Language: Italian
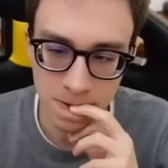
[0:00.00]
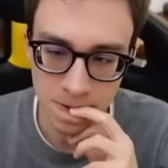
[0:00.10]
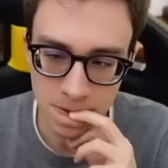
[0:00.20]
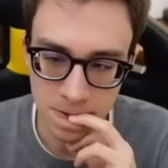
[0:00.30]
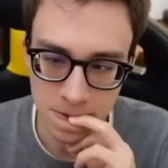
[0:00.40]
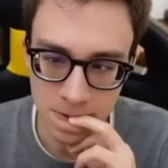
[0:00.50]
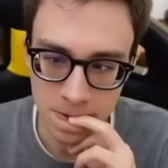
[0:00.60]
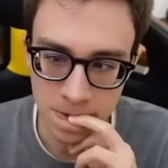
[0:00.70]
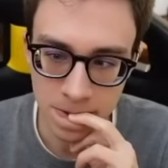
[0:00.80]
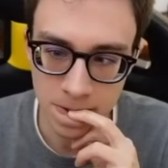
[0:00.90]
Non è il più
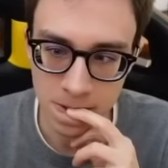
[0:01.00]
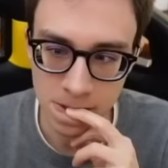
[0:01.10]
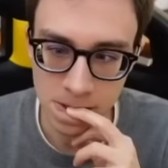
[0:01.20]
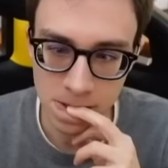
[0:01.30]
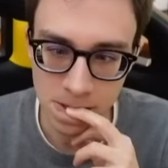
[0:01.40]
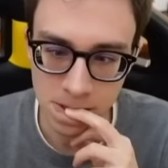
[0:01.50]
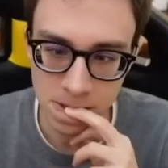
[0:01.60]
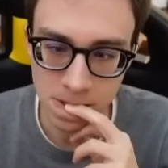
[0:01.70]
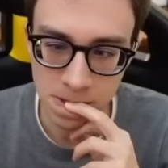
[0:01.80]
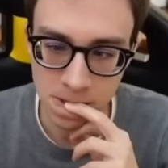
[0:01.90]
forte, ma
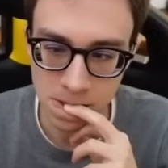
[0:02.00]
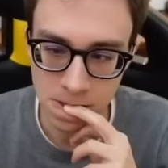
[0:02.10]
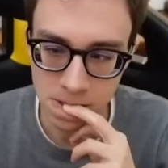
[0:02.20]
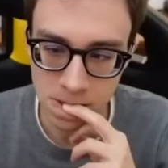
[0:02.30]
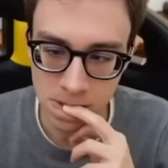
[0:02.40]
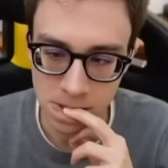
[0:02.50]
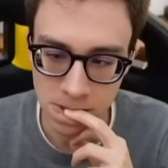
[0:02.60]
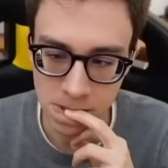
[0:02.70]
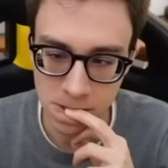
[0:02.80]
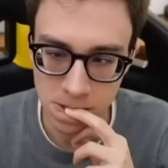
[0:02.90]
combatterà con onore.